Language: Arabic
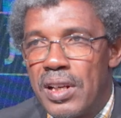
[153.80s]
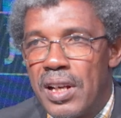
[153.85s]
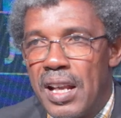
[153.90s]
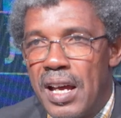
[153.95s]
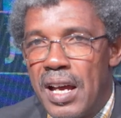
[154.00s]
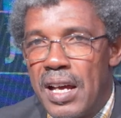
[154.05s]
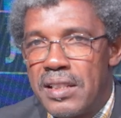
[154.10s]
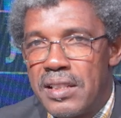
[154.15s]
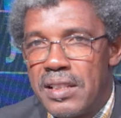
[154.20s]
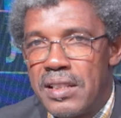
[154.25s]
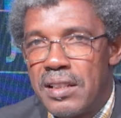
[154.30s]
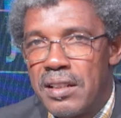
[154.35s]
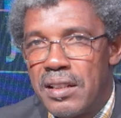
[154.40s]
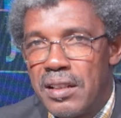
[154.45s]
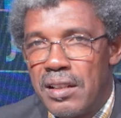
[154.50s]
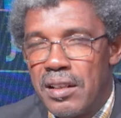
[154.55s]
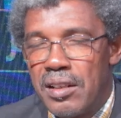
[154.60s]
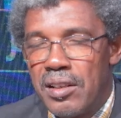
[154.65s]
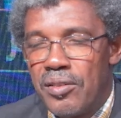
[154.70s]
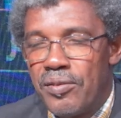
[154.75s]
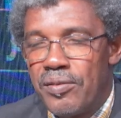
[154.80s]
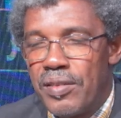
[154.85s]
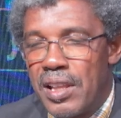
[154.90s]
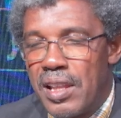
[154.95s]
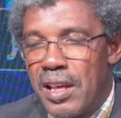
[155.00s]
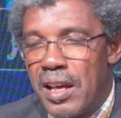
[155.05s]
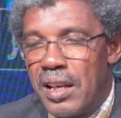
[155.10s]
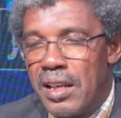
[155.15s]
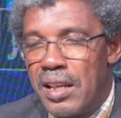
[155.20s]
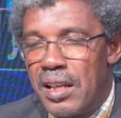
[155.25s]
لاجئ
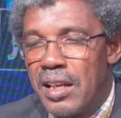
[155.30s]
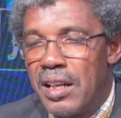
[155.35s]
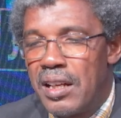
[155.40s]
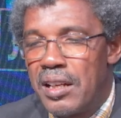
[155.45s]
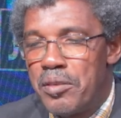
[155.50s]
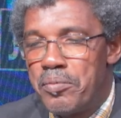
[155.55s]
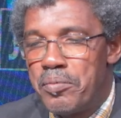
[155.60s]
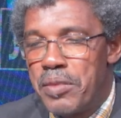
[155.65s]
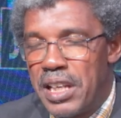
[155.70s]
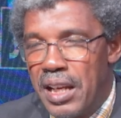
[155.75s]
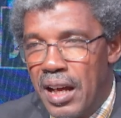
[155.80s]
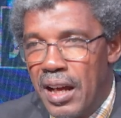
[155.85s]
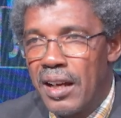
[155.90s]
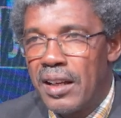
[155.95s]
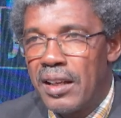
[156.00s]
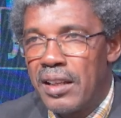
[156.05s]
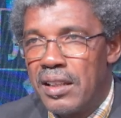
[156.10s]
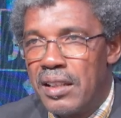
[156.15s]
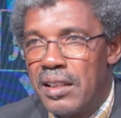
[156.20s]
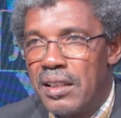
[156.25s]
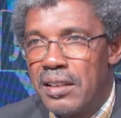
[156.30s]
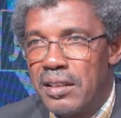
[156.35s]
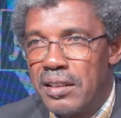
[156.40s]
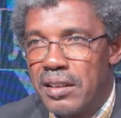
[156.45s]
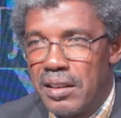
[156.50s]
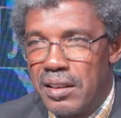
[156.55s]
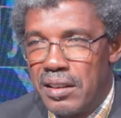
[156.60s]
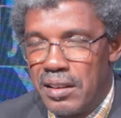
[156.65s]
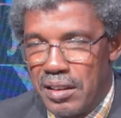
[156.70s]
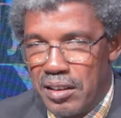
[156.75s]
فذلك من حقه
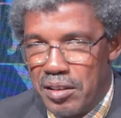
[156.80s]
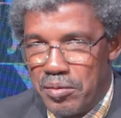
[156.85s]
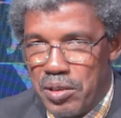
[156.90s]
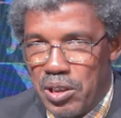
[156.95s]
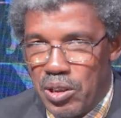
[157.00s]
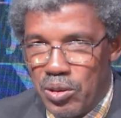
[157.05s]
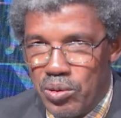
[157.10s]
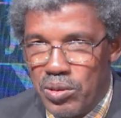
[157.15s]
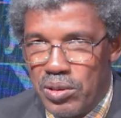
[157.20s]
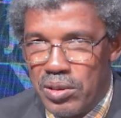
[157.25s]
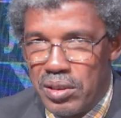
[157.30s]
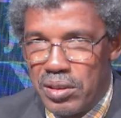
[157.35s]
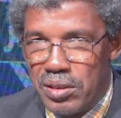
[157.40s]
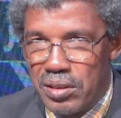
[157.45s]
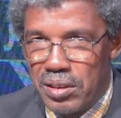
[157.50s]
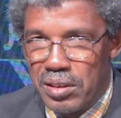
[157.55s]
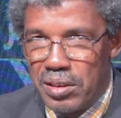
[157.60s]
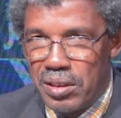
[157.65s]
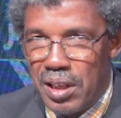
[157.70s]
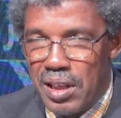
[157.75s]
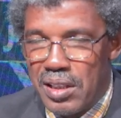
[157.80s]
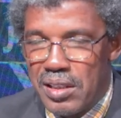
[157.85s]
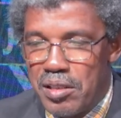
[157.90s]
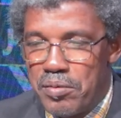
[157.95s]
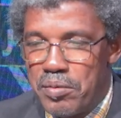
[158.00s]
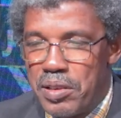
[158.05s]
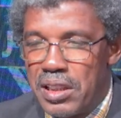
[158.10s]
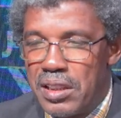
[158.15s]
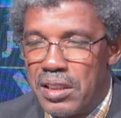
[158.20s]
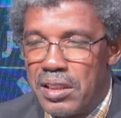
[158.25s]
كما قلت
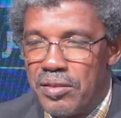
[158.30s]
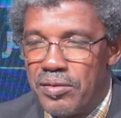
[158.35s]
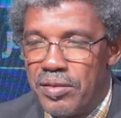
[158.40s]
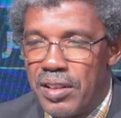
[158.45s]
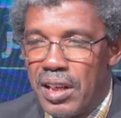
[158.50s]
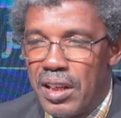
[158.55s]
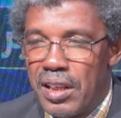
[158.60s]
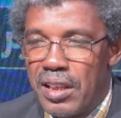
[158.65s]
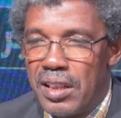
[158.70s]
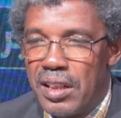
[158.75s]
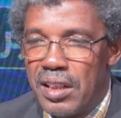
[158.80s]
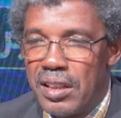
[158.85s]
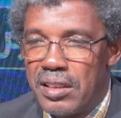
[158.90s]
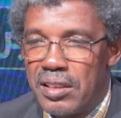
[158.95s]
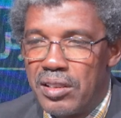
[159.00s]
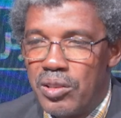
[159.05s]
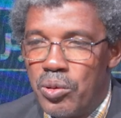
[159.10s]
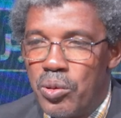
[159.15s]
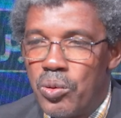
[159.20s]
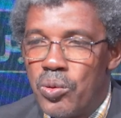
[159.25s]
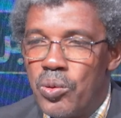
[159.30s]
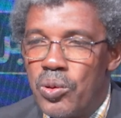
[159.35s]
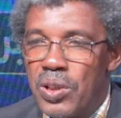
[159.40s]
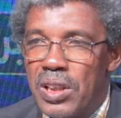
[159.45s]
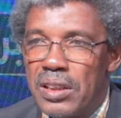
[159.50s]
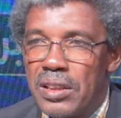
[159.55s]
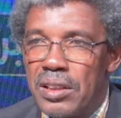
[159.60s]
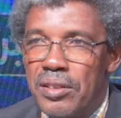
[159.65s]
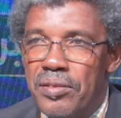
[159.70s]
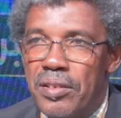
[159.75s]
حسب اتفاقيات حقوق
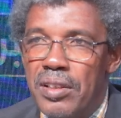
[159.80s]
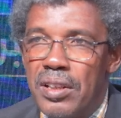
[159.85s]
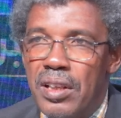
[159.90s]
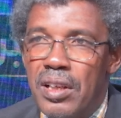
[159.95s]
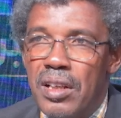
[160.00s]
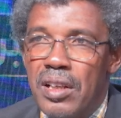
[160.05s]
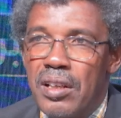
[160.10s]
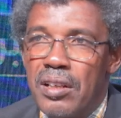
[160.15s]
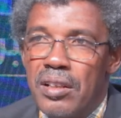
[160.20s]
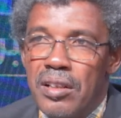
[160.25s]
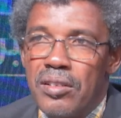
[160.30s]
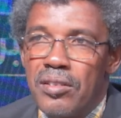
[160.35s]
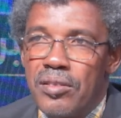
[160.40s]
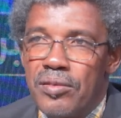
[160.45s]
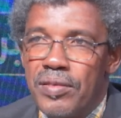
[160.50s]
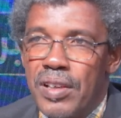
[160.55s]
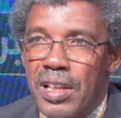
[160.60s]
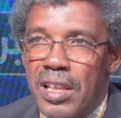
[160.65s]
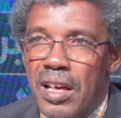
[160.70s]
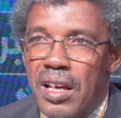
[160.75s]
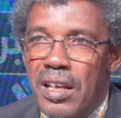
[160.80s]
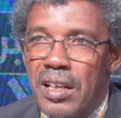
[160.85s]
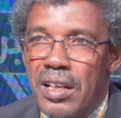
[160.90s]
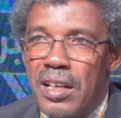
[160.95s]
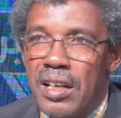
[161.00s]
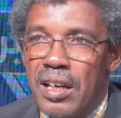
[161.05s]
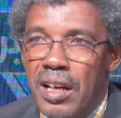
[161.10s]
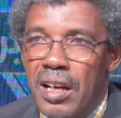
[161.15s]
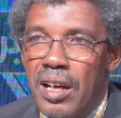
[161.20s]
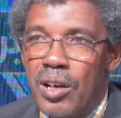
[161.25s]
الطفل
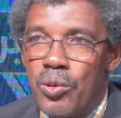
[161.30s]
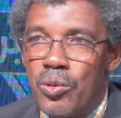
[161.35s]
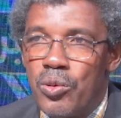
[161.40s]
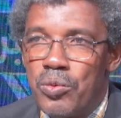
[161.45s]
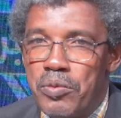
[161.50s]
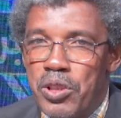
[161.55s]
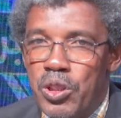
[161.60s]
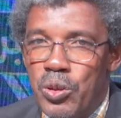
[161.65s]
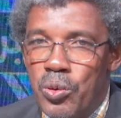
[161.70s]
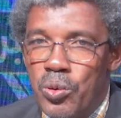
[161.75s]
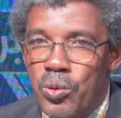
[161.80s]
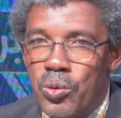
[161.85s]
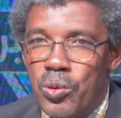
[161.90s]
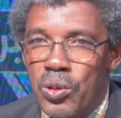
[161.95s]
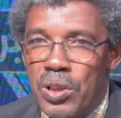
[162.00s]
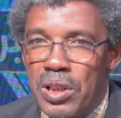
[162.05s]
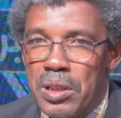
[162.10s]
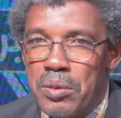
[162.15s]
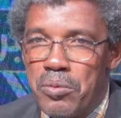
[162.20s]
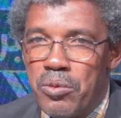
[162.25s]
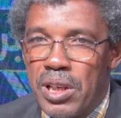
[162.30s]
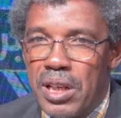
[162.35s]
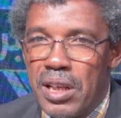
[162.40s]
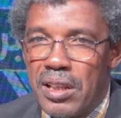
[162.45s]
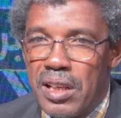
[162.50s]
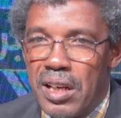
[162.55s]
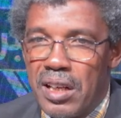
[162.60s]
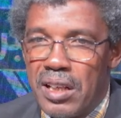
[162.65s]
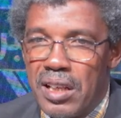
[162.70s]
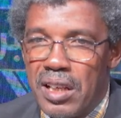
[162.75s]
فذلك حق من حقوقهم
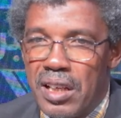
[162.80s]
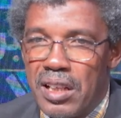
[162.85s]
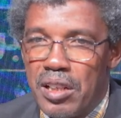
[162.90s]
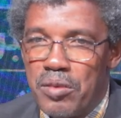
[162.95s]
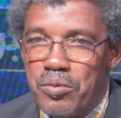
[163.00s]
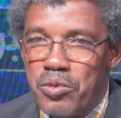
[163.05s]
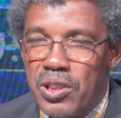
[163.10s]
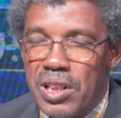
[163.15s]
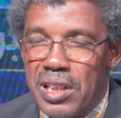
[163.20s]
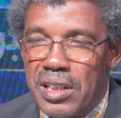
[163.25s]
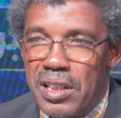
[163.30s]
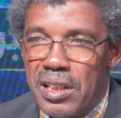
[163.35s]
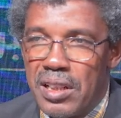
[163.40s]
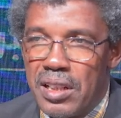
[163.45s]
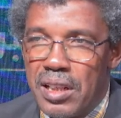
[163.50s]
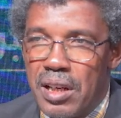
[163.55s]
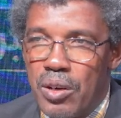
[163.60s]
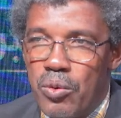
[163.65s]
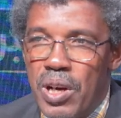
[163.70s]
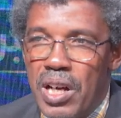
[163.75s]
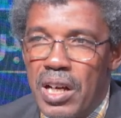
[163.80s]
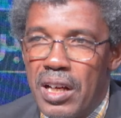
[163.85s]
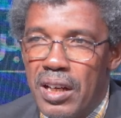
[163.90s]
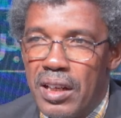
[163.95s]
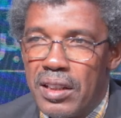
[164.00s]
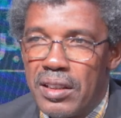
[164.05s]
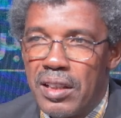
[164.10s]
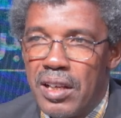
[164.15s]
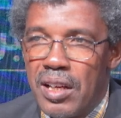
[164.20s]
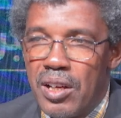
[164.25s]
ونظرا لأن موريتانيا
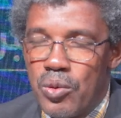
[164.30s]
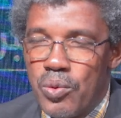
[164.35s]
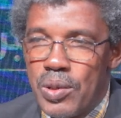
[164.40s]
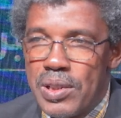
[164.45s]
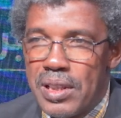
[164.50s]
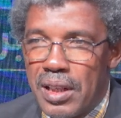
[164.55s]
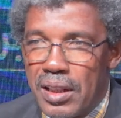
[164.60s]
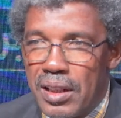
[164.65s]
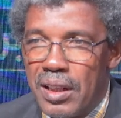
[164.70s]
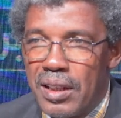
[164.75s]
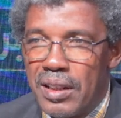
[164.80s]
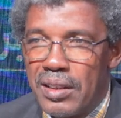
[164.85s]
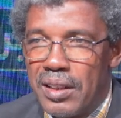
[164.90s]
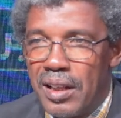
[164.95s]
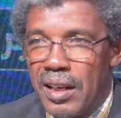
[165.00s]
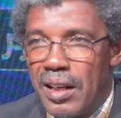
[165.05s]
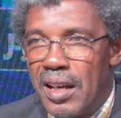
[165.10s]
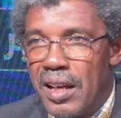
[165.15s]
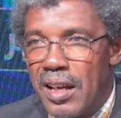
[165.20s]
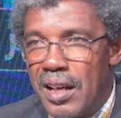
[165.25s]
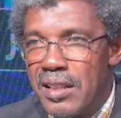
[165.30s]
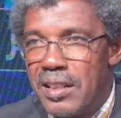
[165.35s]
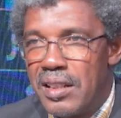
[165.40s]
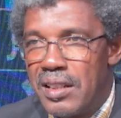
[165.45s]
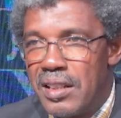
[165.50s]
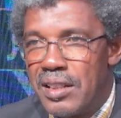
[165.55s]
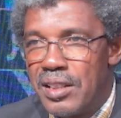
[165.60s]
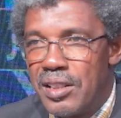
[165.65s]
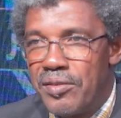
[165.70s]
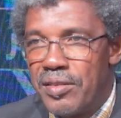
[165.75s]
وقعت وصدقت على هذه
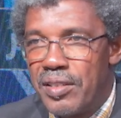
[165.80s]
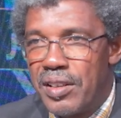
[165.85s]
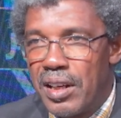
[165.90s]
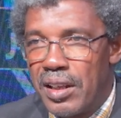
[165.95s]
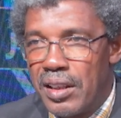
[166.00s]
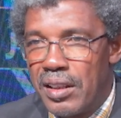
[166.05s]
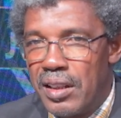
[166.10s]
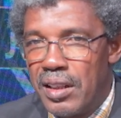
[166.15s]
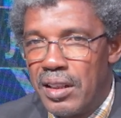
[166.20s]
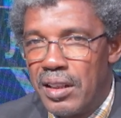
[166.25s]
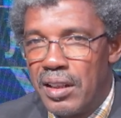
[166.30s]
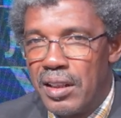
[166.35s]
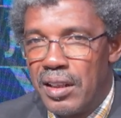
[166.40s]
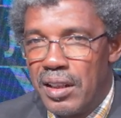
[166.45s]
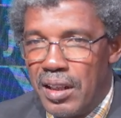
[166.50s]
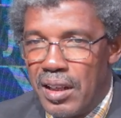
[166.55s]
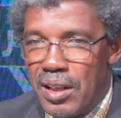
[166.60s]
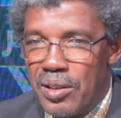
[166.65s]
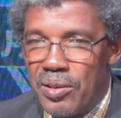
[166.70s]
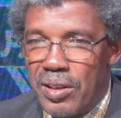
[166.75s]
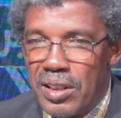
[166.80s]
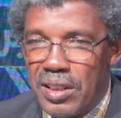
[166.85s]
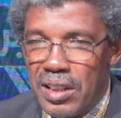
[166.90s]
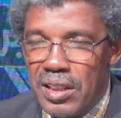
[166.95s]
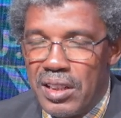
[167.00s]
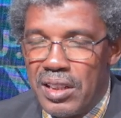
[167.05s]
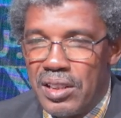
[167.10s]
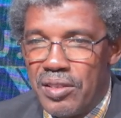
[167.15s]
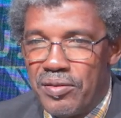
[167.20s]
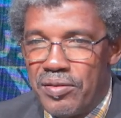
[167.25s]
الاتفاقية حيث أن
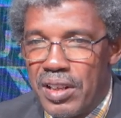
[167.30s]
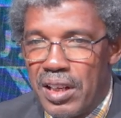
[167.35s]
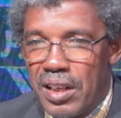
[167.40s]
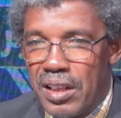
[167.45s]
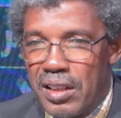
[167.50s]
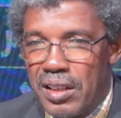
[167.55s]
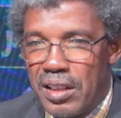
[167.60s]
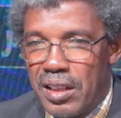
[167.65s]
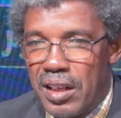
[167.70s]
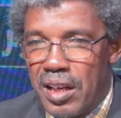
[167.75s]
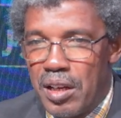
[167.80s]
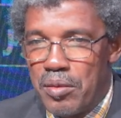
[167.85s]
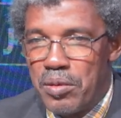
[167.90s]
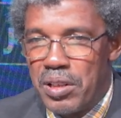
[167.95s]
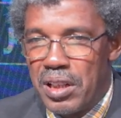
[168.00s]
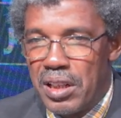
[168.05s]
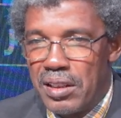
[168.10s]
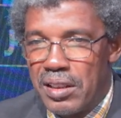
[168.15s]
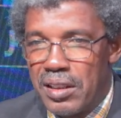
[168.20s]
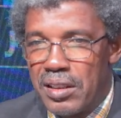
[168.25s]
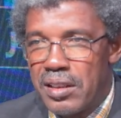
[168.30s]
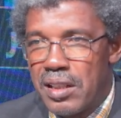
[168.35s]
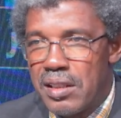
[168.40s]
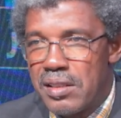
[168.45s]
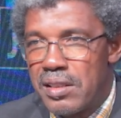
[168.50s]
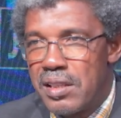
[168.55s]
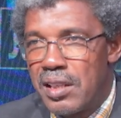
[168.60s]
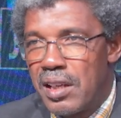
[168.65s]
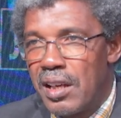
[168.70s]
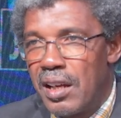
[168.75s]
الاتفاقية قبل
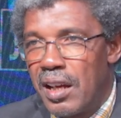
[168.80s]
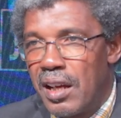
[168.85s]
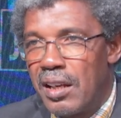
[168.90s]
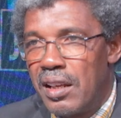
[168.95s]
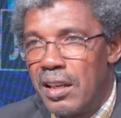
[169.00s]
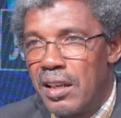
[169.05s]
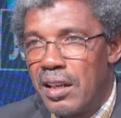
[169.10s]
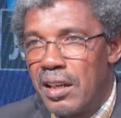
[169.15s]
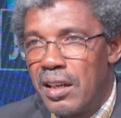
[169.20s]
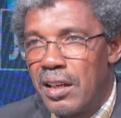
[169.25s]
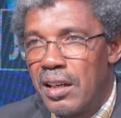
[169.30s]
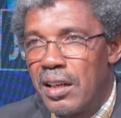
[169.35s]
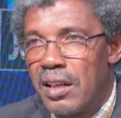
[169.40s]
التصديق عليها